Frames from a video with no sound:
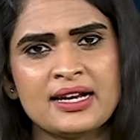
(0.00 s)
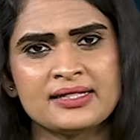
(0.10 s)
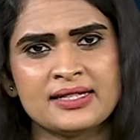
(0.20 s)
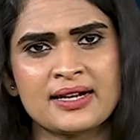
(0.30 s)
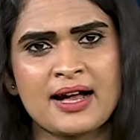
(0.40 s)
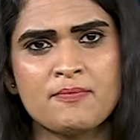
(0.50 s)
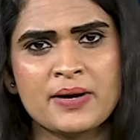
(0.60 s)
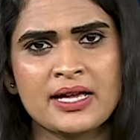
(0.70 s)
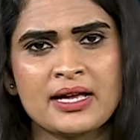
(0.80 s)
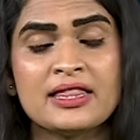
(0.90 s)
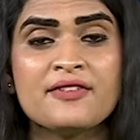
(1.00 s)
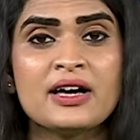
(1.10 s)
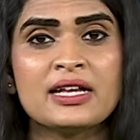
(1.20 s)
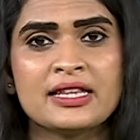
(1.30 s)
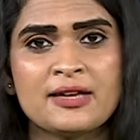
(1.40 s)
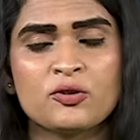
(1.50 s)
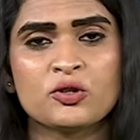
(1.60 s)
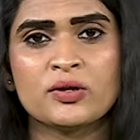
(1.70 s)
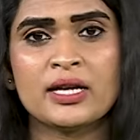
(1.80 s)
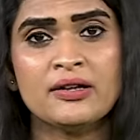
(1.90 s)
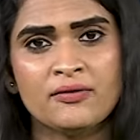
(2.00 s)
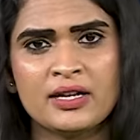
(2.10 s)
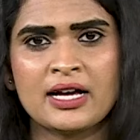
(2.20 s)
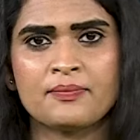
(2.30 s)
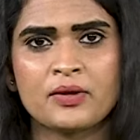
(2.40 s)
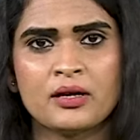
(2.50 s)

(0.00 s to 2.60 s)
రియల్ ఎస్టేట్ కంపెనీ దివాలా తీయబోతోందని విన్నా